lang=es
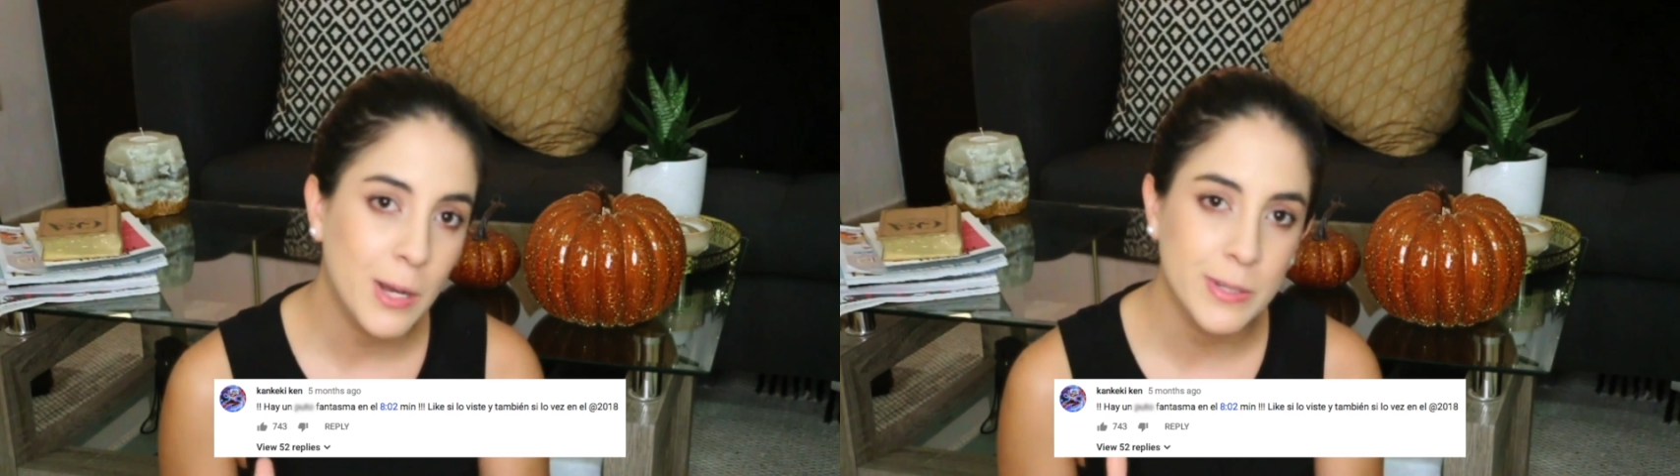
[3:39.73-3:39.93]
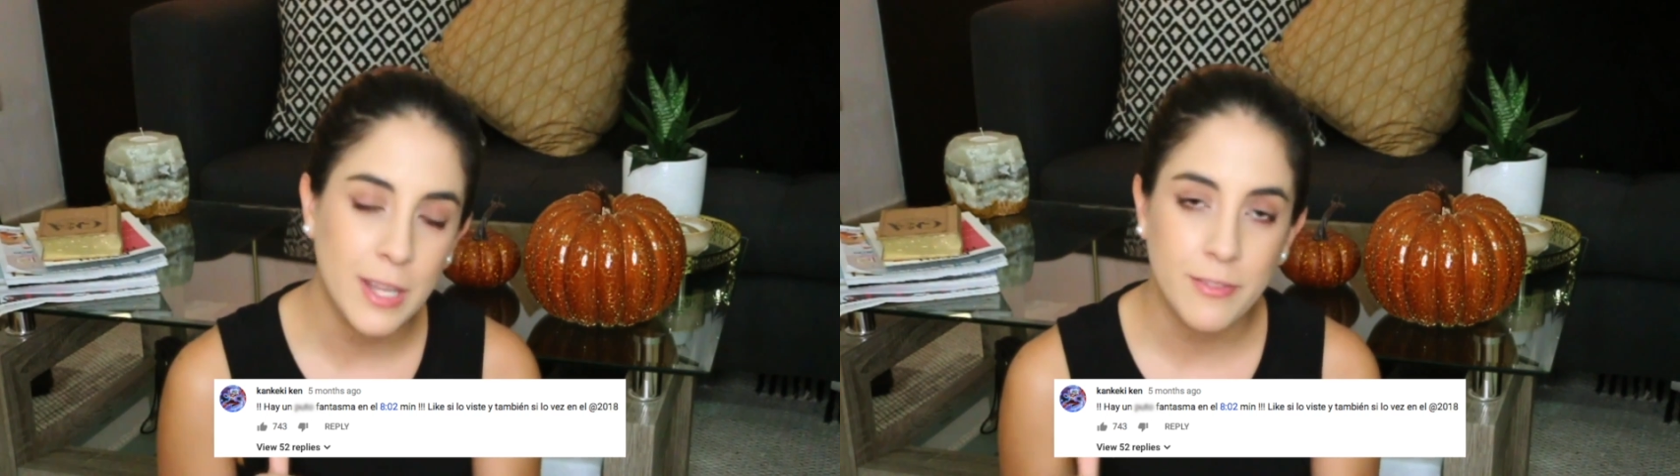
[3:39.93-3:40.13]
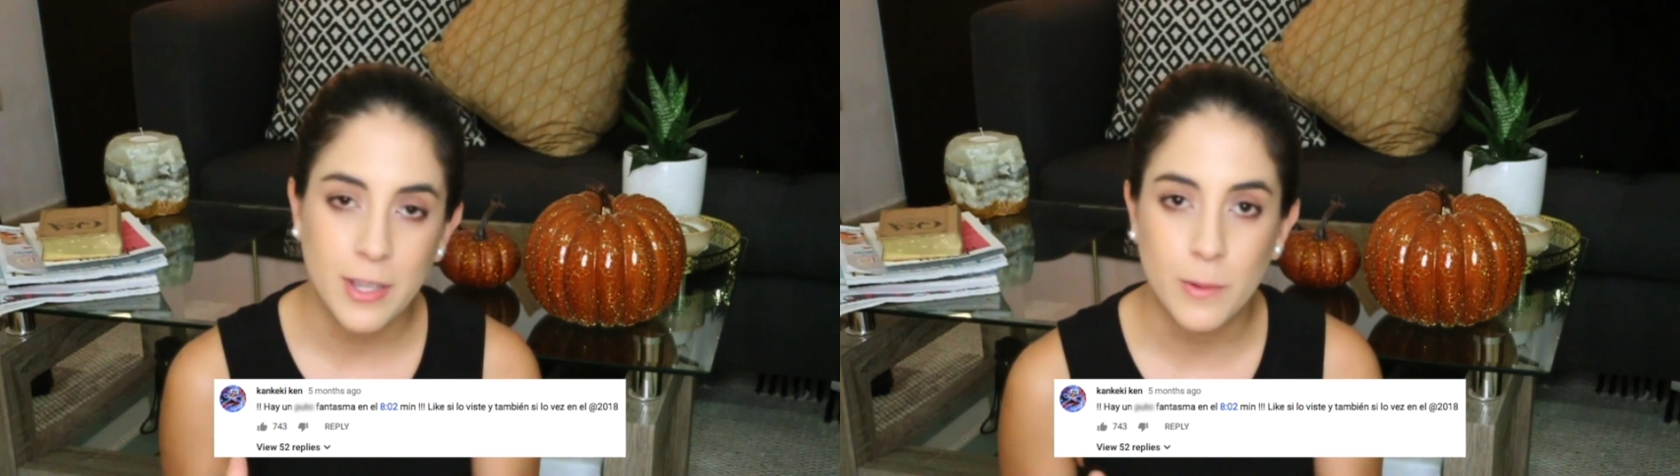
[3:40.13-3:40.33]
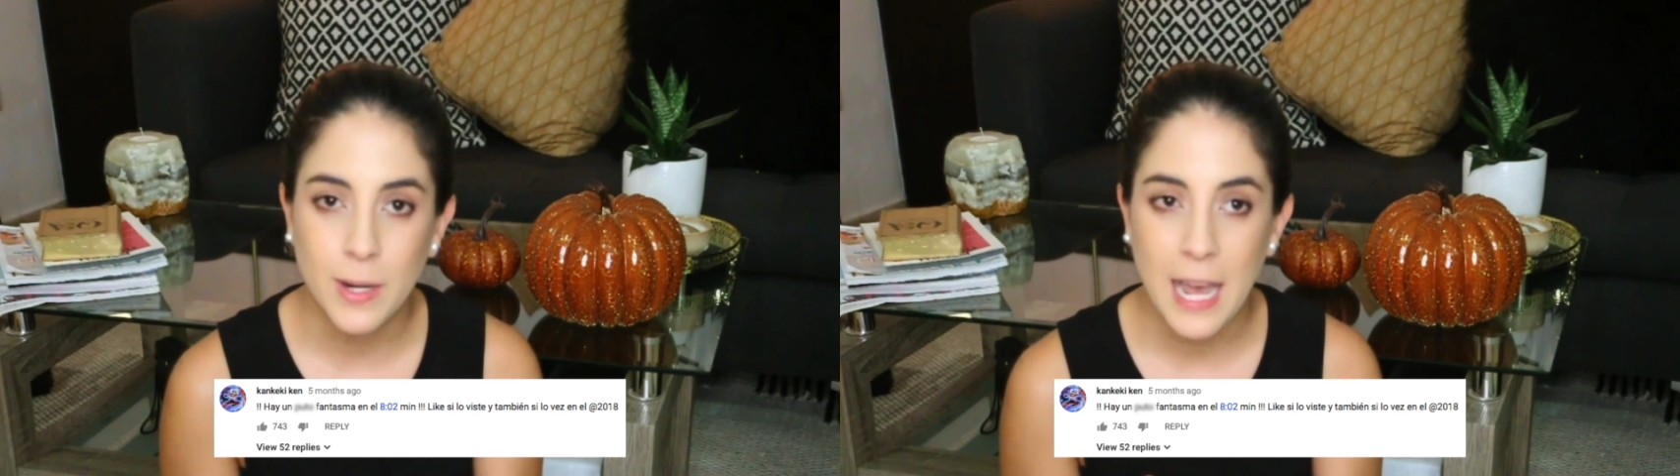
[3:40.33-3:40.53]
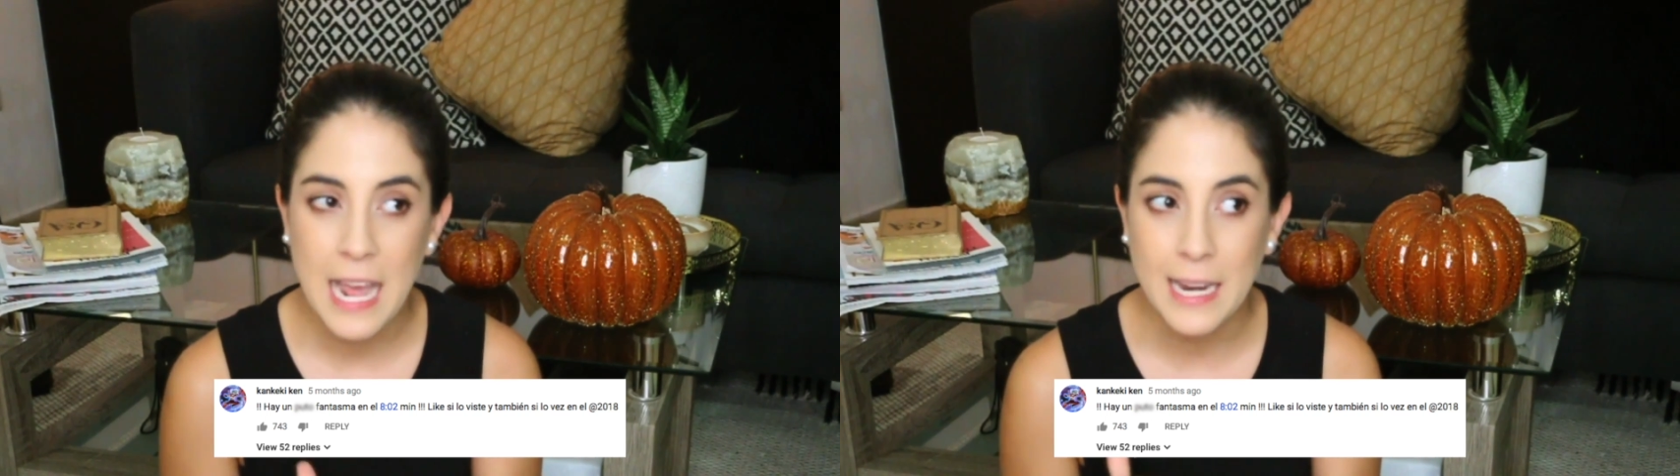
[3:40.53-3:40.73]
o una
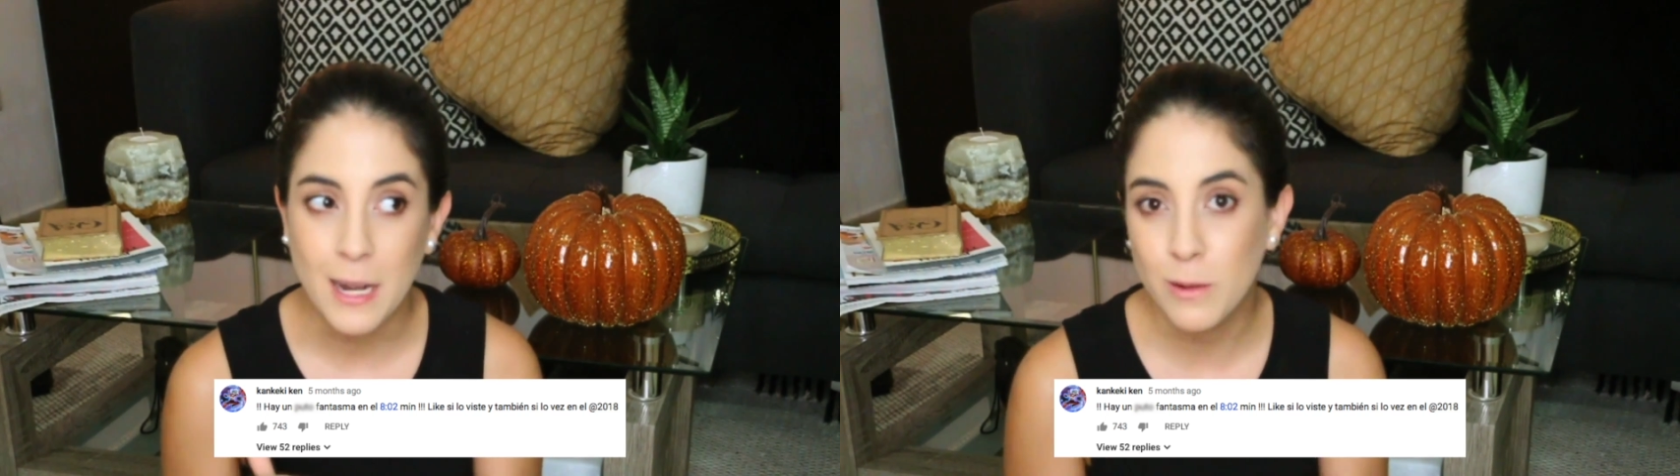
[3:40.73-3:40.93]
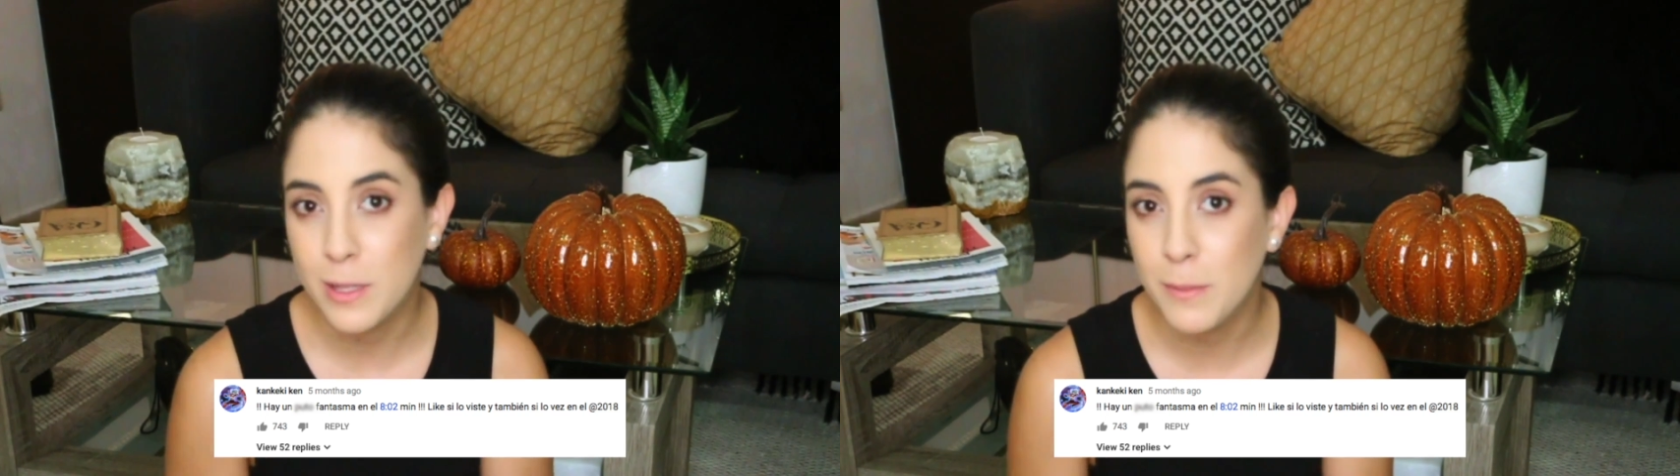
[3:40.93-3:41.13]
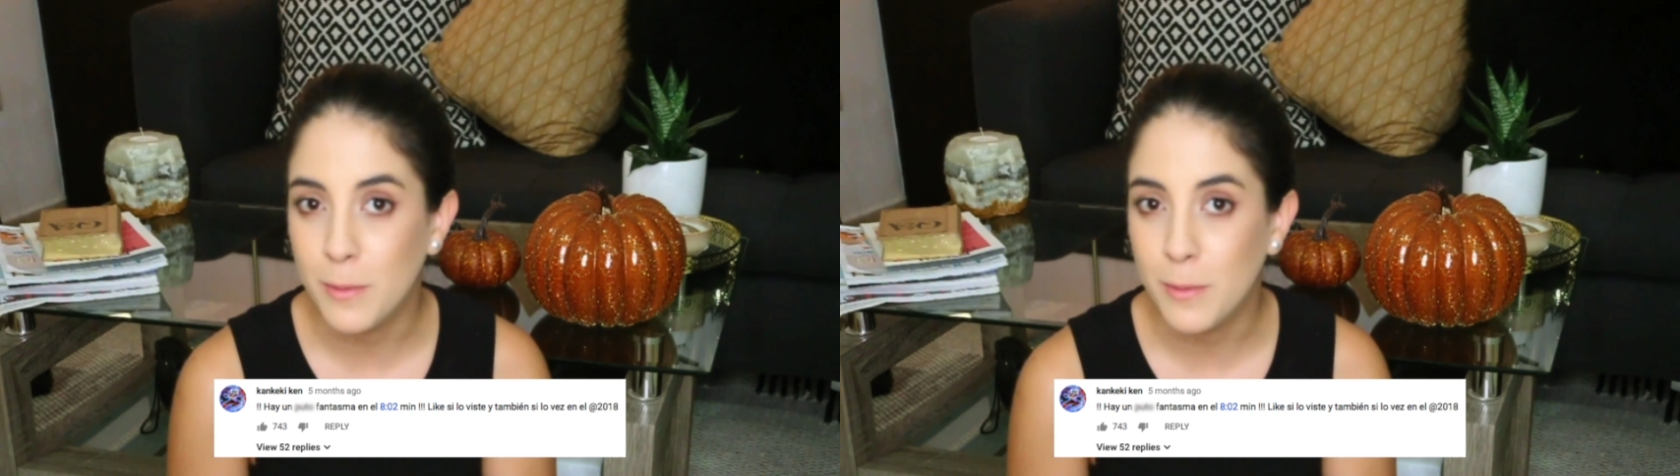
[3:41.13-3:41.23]
figura en el último